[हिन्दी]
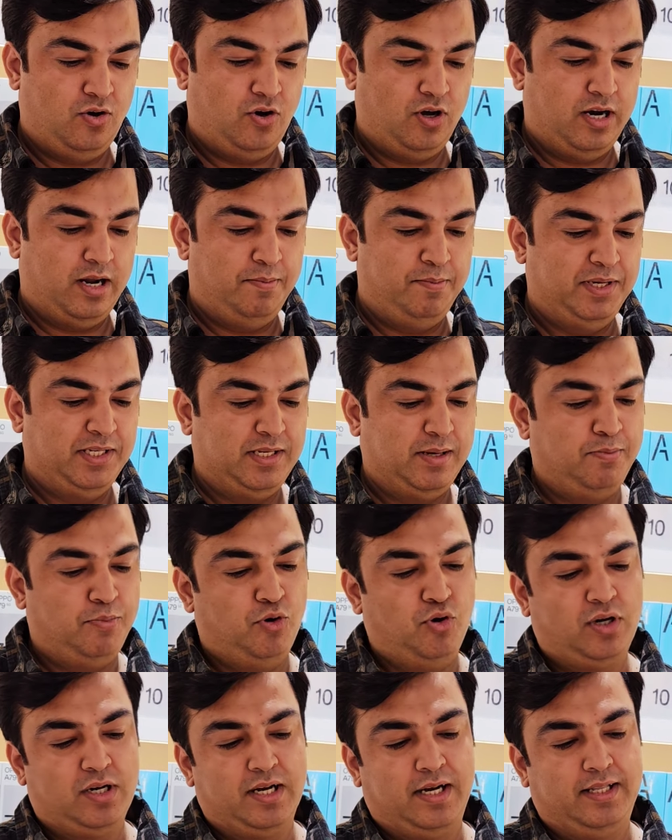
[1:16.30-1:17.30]
और हमें
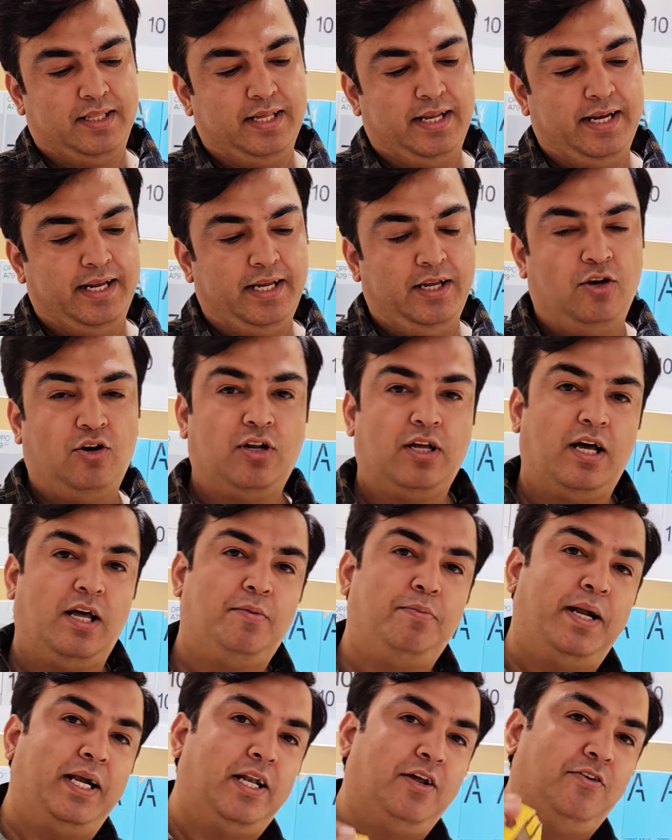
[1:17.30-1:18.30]
सपोर्ट करते रहिए और घर
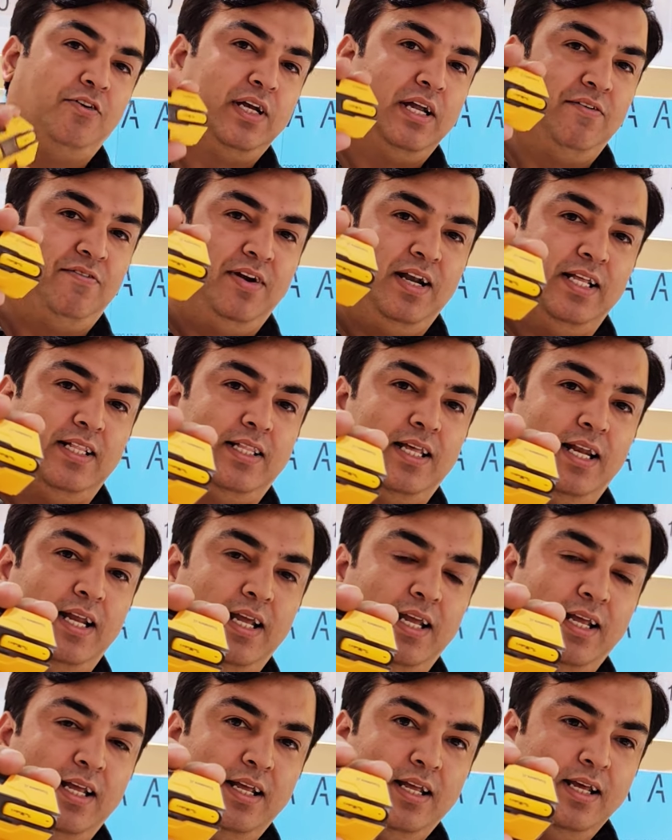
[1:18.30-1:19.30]
बैठे हुए गिफ्ट लेते
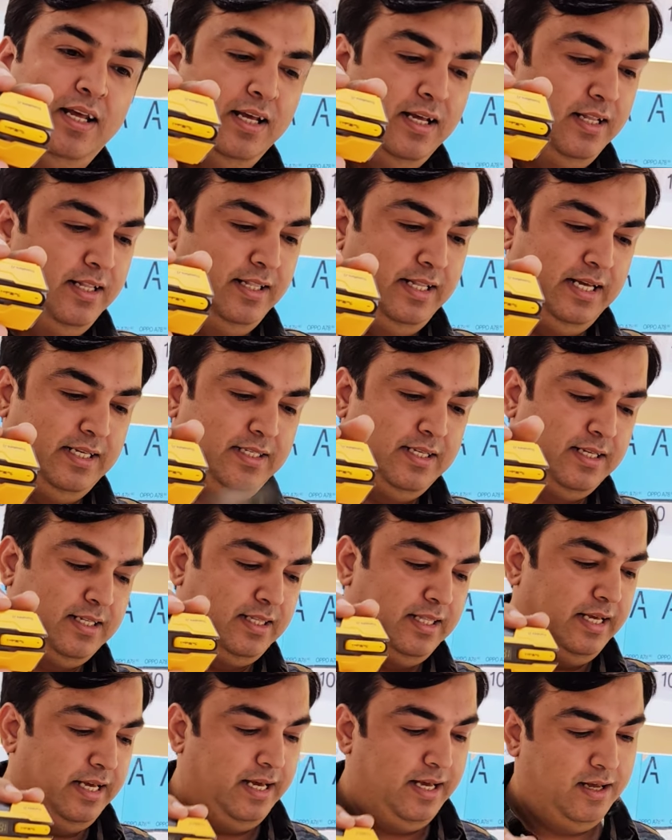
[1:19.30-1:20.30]
रहें देख
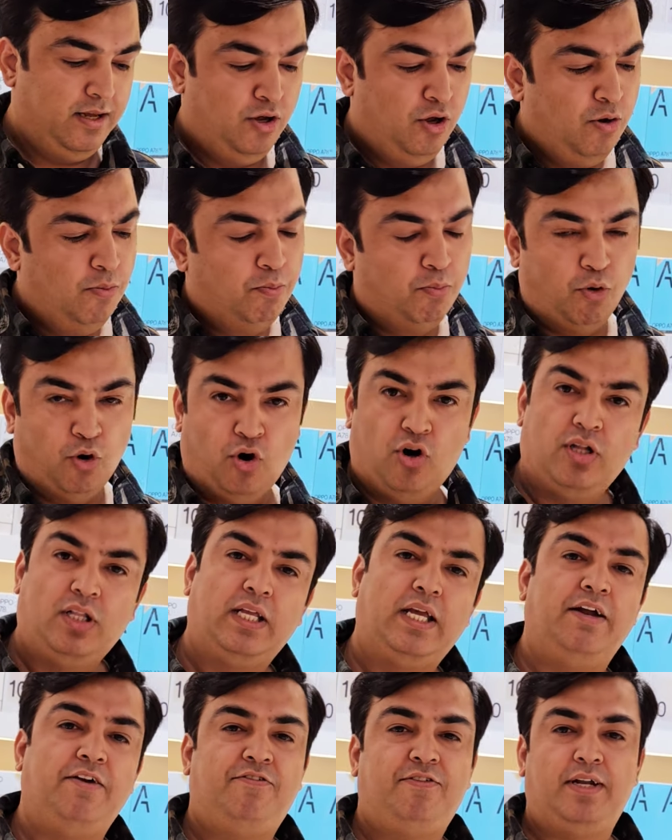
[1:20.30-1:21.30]
सकते हैं बहुत
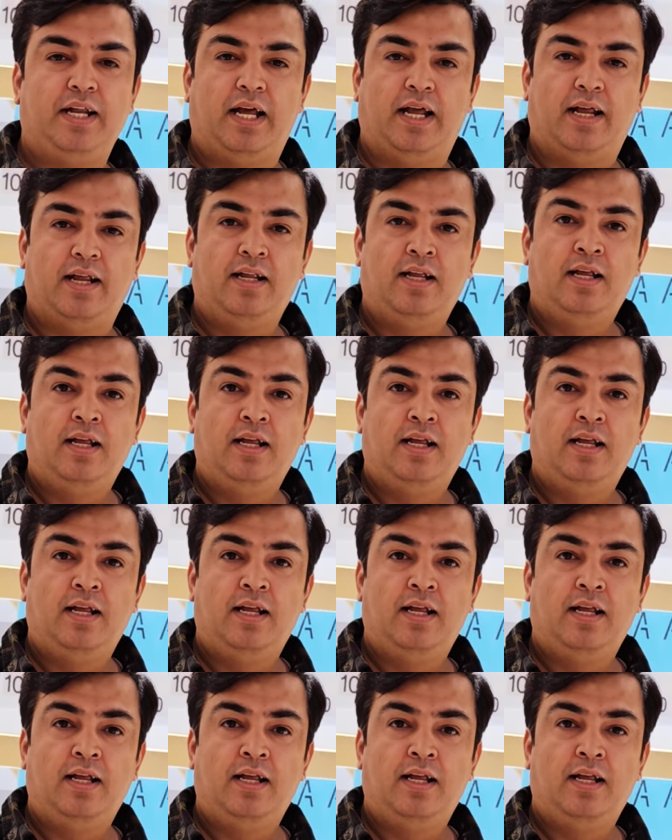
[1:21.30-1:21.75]
गिफ्ट है